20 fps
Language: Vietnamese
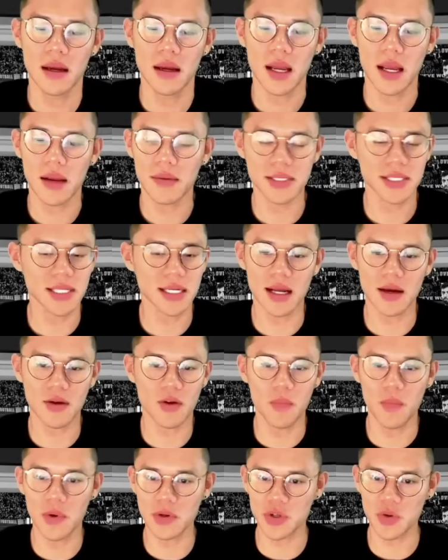Erik ten Hag
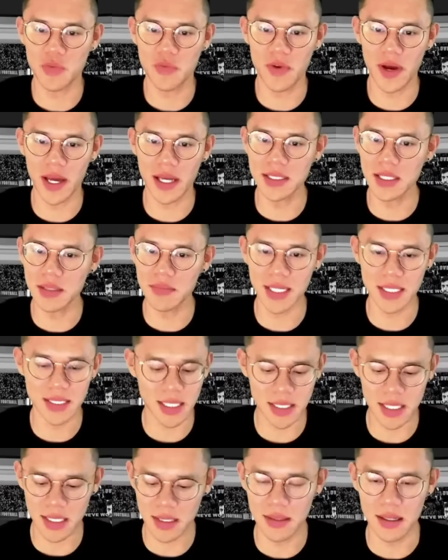có một trung vệ dự bị
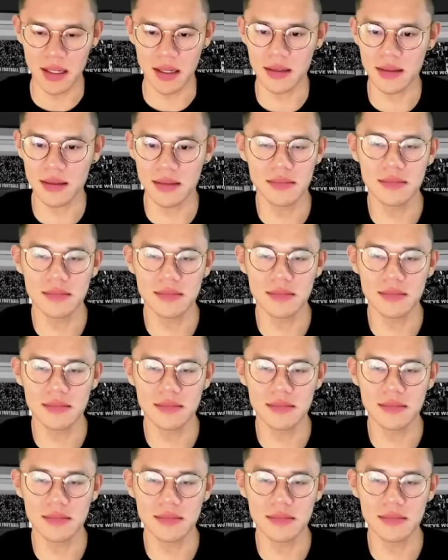rất chất lượng,